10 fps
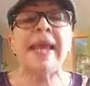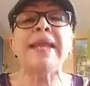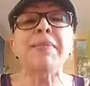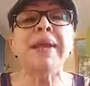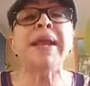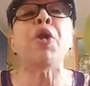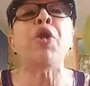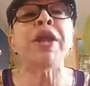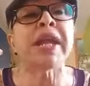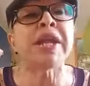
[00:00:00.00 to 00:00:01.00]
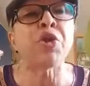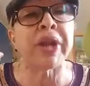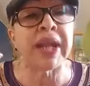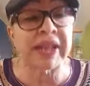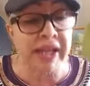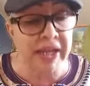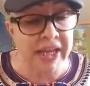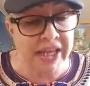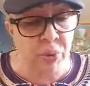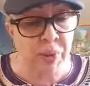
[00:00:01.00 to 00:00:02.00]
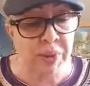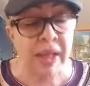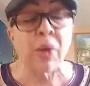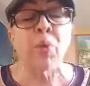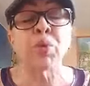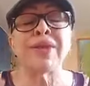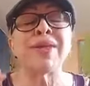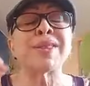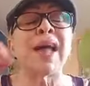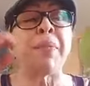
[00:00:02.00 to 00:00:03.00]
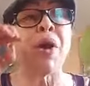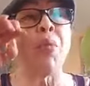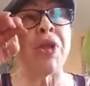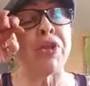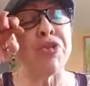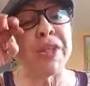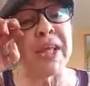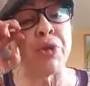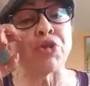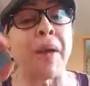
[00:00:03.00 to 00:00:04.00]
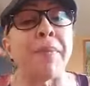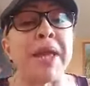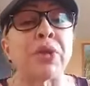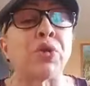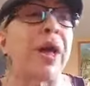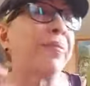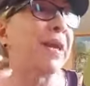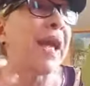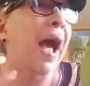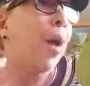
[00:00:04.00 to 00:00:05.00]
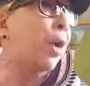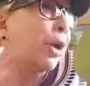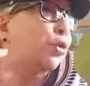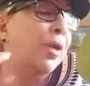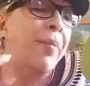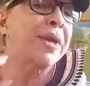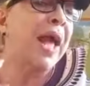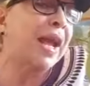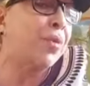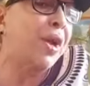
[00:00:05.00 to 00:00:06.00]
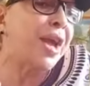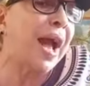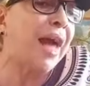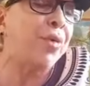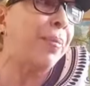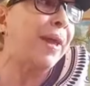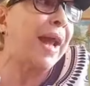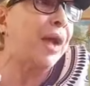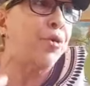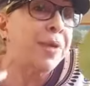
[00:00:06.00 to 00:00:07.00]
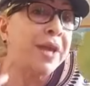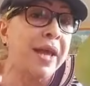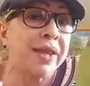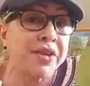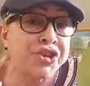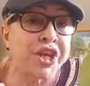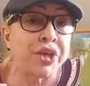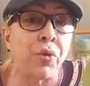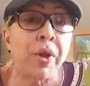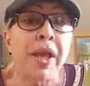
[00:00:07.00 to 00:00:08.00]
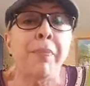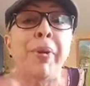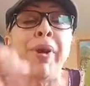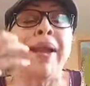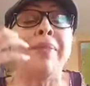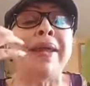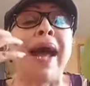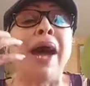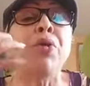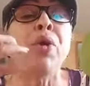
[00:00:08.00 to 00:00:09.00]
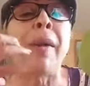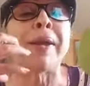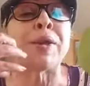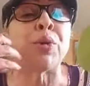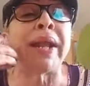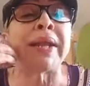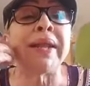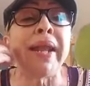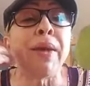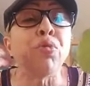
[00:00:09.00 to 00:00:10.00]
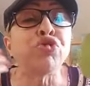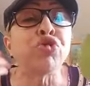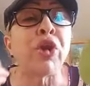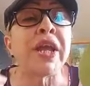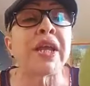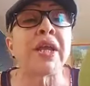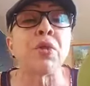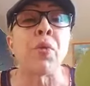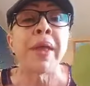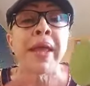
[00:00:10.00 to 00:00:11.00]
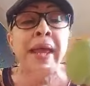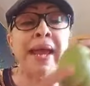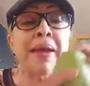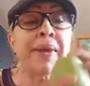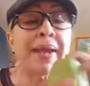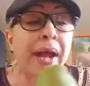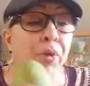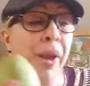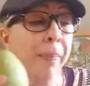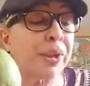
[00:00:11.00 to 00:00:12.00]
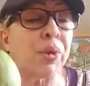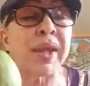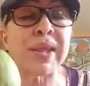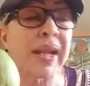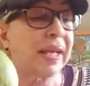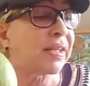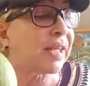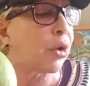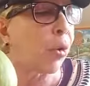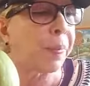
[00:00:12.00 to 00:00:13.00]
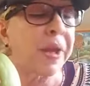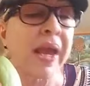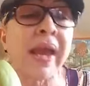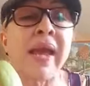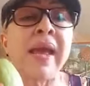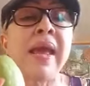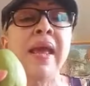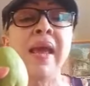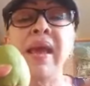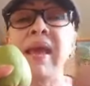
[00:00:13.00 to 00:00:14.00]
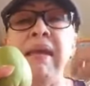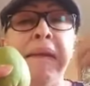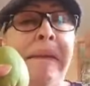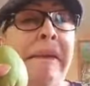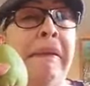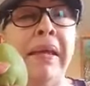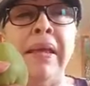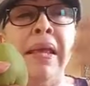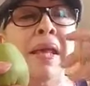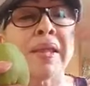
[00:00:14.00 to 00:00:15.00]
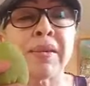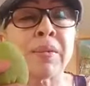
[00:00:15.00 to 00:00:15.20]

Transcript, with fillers: Elimina los líquidos retenidos. Ustedes saben, como le estoy diciendo también todavía, aunque todavía aquí no ha llegado el verano bien de lleno, pero en el verano la persona retiene mucho líquido. En el verano la persona se le hinchan los pies, eh,